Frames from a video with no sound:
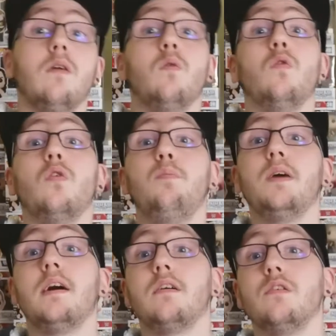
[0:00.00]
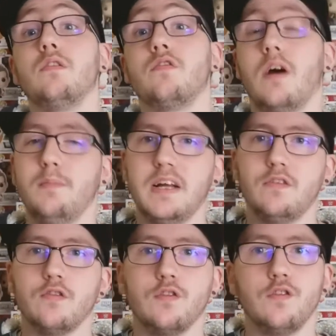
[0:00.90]
là, on repart euh, sur un
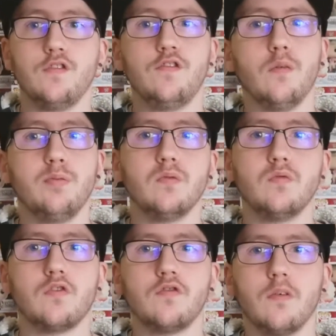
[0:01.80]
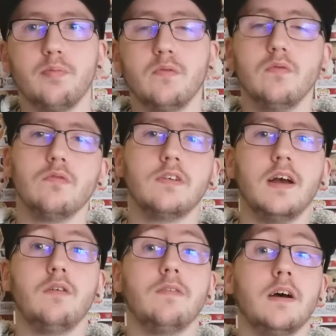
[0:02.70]
match euh, champion contre champion. Donc
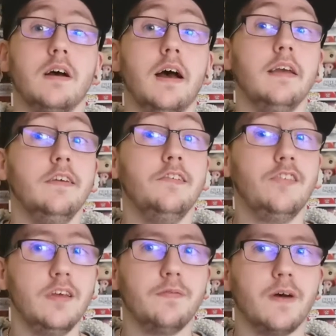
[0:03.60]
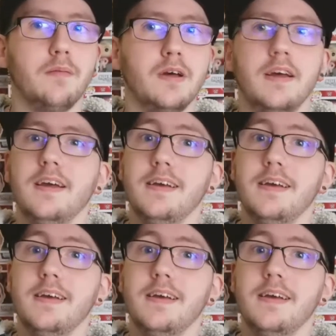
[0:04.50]
là, on va aller chez les femmes.